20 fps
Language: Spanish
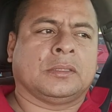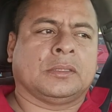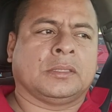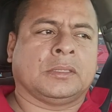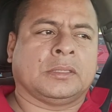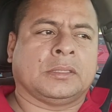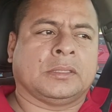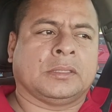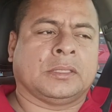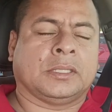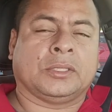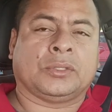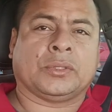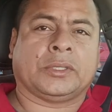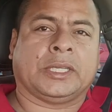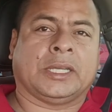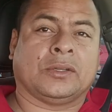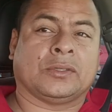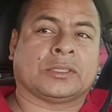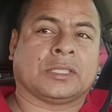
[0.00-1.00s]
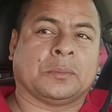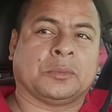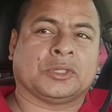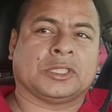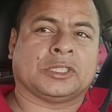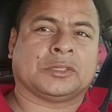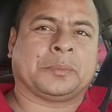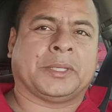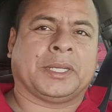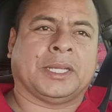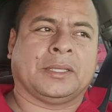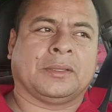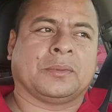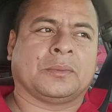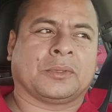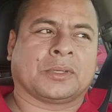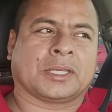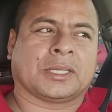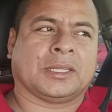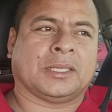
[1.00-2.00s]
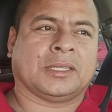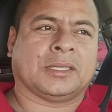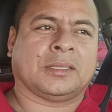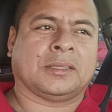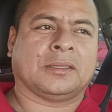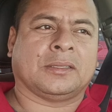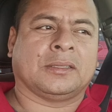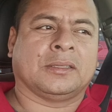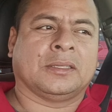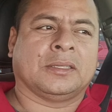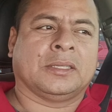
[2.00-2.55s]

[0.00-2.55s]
eh, de hecho ya lo estamos esperando porque